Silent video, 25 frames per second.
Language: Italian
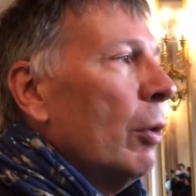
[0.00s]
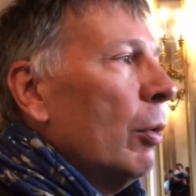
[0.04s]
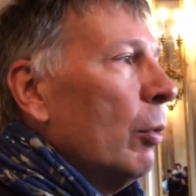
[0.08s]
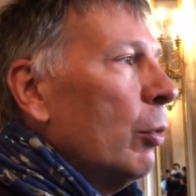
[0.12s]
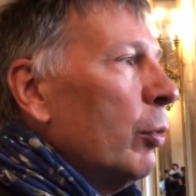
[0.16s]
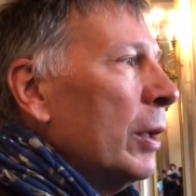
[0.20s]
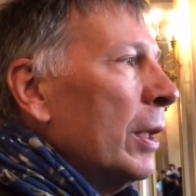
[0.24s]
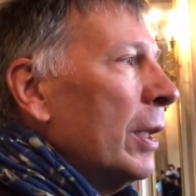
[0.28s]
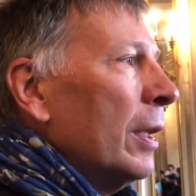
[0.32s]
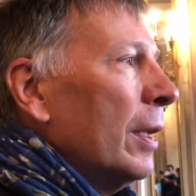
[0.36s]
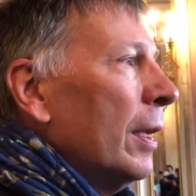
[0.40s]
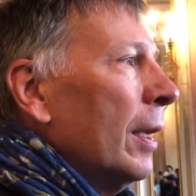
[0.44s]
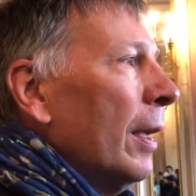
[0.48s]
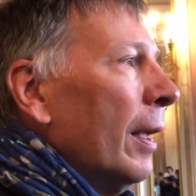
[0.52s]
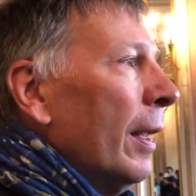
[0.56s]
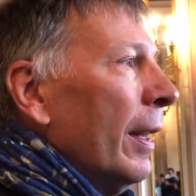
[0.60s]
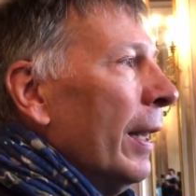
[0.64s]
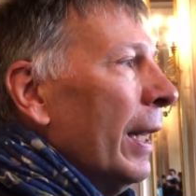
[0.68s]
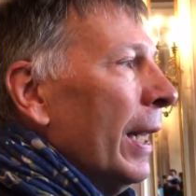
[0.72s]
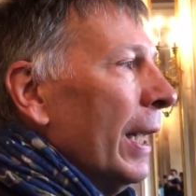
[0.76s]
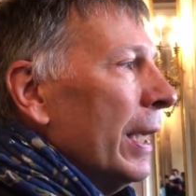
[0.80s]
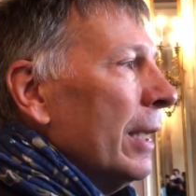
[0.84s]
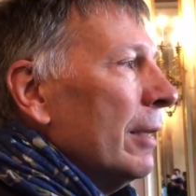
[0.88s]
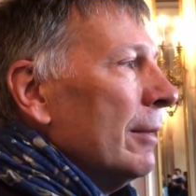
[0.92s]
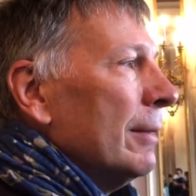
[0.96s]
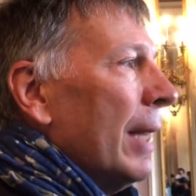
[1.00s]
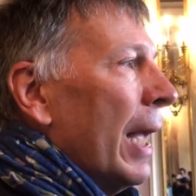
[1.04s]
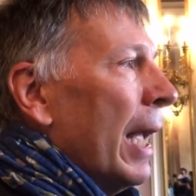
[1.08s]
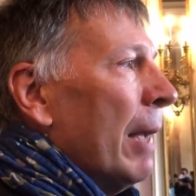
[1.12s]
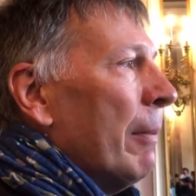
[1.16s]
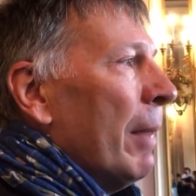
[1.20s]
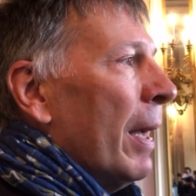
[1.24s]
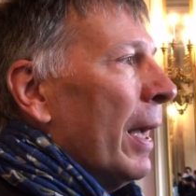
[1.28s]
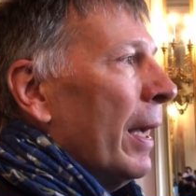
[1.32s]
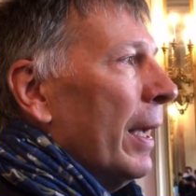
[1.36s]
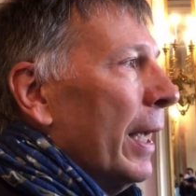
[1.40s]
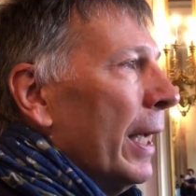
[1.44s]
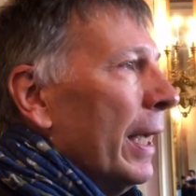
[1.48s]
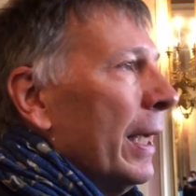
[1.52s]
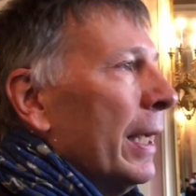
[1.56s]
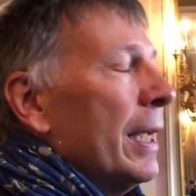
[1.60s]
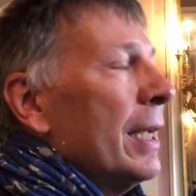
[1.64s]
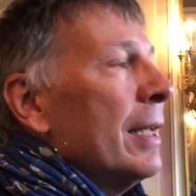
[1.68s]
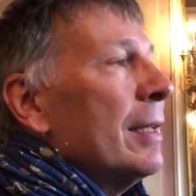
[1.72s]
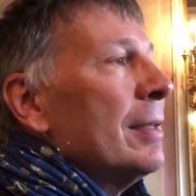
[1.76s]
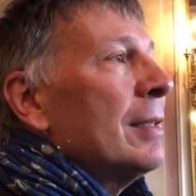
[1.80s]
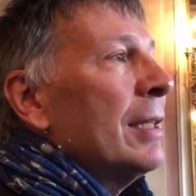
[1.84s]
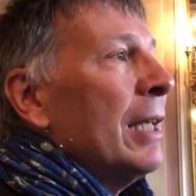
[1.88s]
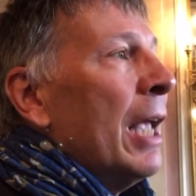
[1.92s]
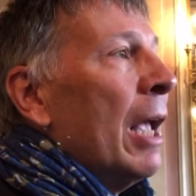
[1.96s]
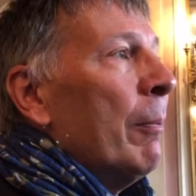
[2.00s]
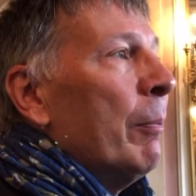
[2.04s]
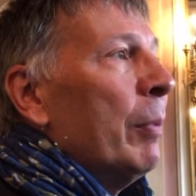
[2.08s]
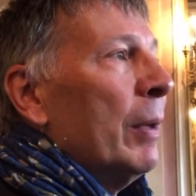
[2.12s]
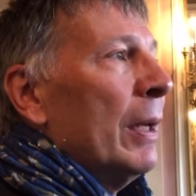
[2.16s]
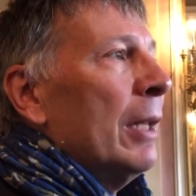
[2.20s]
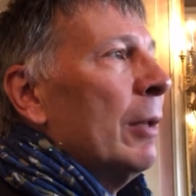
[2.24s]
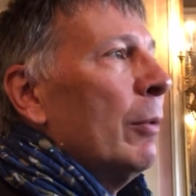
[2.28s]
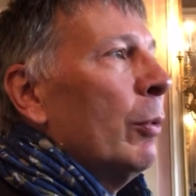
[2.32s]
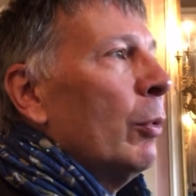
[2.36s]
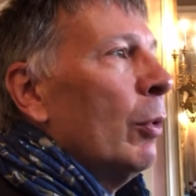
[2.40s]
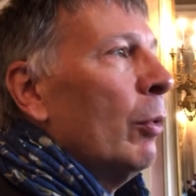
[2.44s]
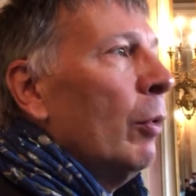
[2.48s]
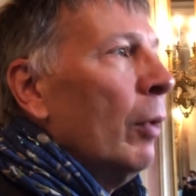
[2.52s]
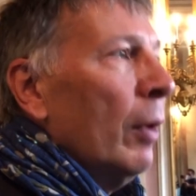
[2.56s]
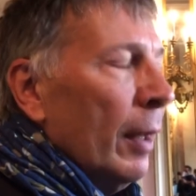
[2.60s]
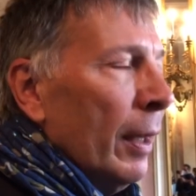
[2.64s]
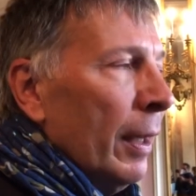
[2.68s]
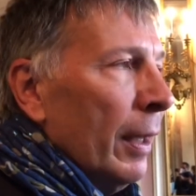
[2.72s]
Quindi il tema è che sempre di più